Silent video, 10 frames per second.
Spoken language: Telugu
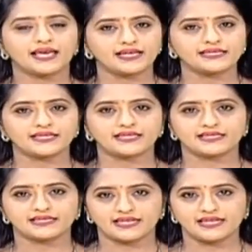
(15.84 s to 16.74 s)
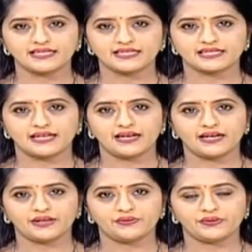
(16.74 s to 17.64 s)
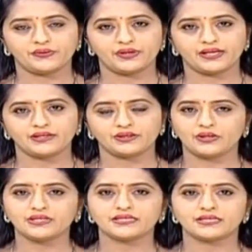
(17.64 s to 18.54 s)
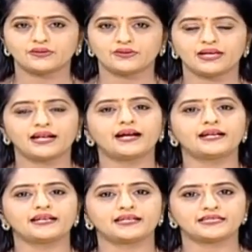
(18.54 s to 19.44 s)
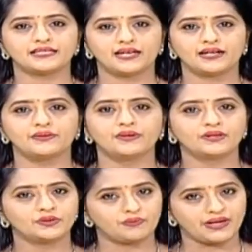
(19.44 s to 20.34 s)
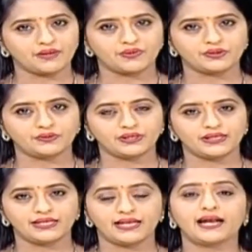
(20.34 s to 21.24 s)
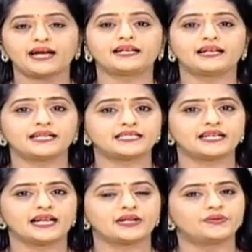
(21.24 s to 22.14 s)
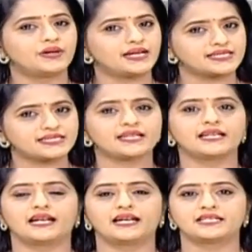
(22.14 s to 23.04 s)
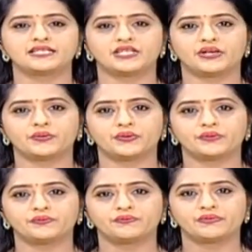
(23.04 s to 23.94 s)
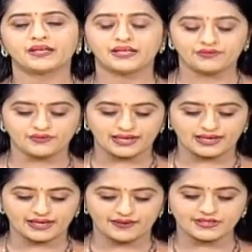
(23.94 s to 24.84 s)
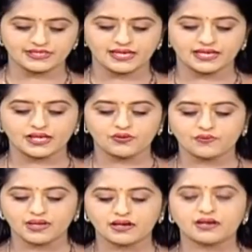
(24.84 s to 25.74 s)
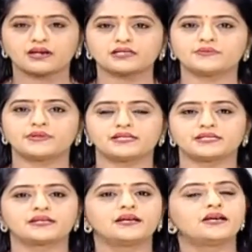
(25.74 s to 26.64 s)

క్యాన్సర్కి స్క్రీనింగ్ టెస్టులు ఎలాంటివి ఉంటూ ఉంటాయి తొలి దశలో ఎలాంటి లక్షణాలుతో బయటపడుతూ ఉంటాయి ఎలాంటి లక్షణాలను అస్సలు నిర్లక్ష్యం చేయకూడదు ఈ వివరాలను అందించడానికి ఒమేగా హాస్పిటల్స్